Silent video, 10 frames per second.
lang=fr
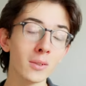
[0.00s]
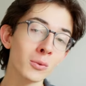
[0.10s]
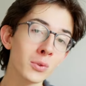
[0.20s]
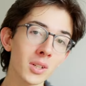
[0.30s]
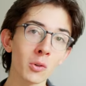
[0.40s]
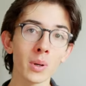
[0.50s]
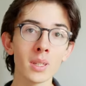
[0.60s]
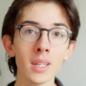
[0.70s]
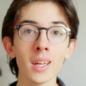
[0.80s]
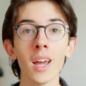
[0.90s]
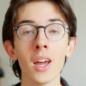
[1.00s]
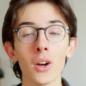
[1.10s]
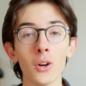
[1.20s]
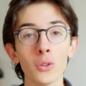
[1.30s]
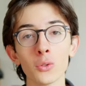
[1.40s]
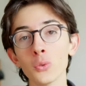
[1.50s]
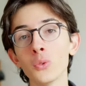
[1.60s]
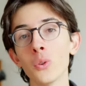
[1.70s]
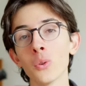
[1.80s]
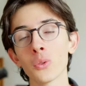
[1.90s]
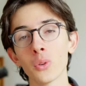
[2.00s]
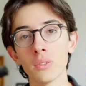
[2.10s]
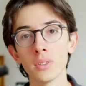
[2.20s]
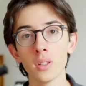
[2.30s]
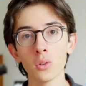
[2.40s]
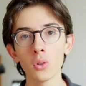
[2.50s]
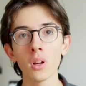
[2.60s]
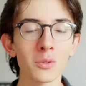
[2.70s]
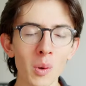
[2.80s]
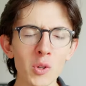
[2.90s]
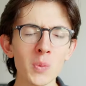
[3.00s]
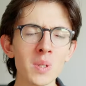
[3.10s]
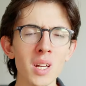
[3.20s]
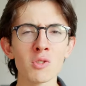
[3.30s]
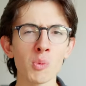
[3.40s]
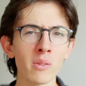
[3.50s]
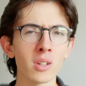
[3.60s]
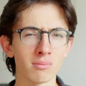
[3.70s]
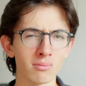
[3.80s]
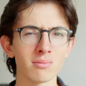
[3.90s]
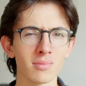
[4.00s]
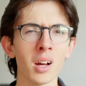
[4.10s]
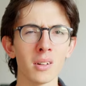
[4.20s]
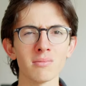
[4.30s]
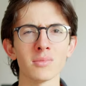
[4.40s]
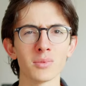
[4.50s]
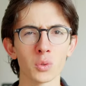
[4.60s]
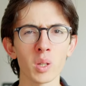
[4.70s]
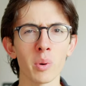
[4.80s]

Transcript: qui vont nous accompagner tout du long de la vidéo. Ils sont un peu spéciaux, je vous préviens. Hein. Soyez